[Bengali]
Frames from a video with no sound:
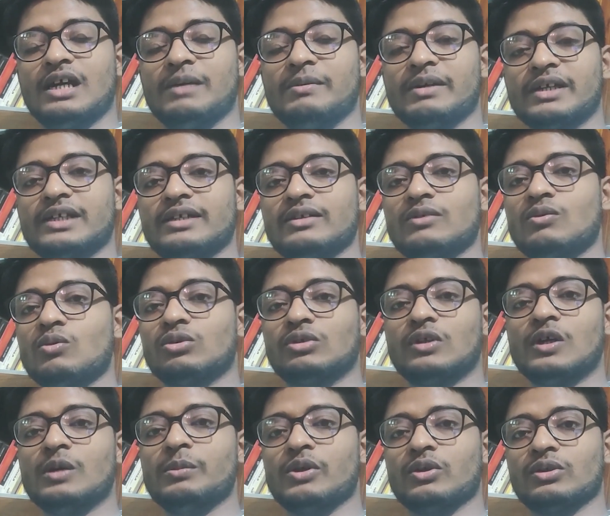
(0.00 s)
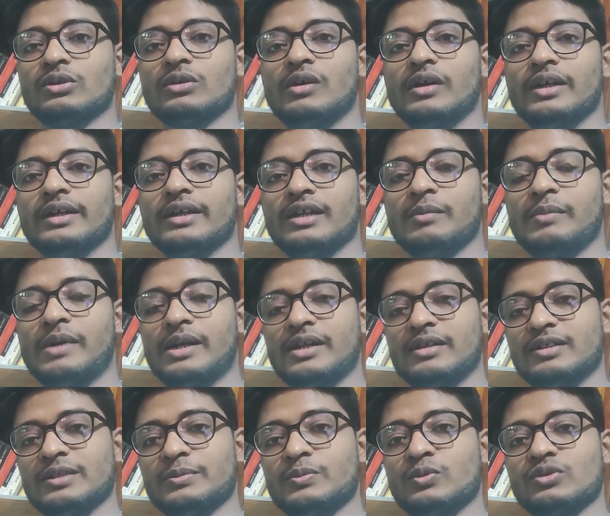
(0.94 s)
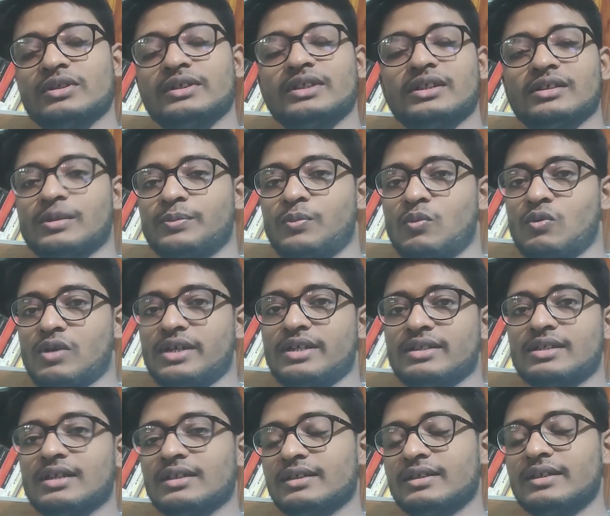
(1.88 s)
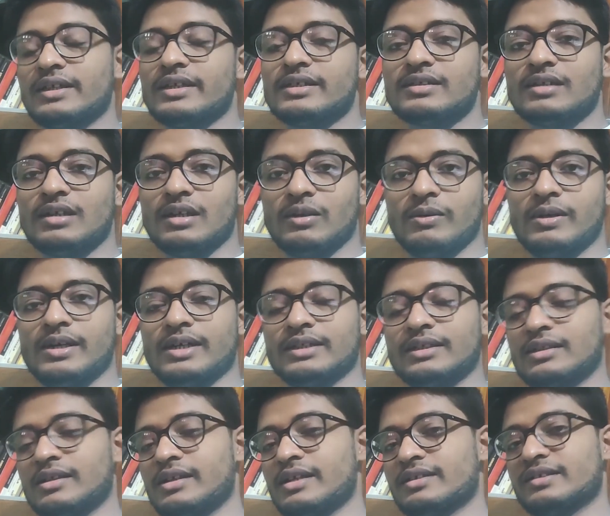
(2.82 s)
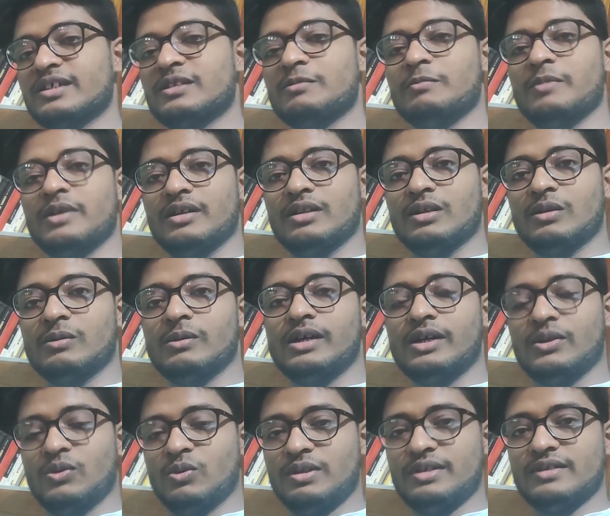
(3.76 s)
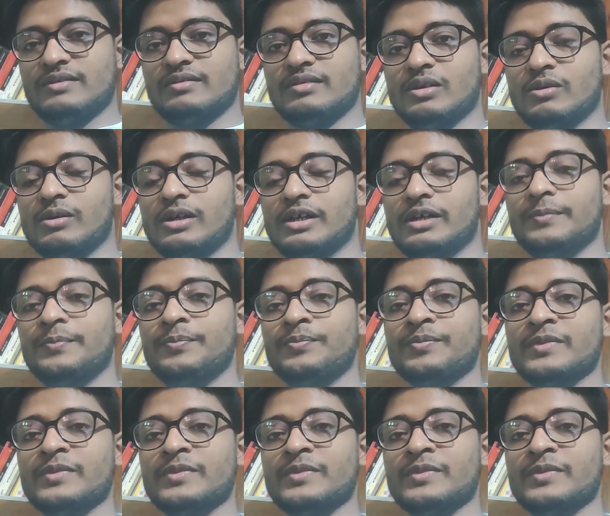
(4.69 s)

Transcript: আমাকে কোথাও বেরোতে হয় না বাড়িতে বসে তাদের পড়াই তাদের টেস্ট নেওয়া তাদের অ্যাসাইনমেন্ট দেওয়া নোটিশ দেওয়া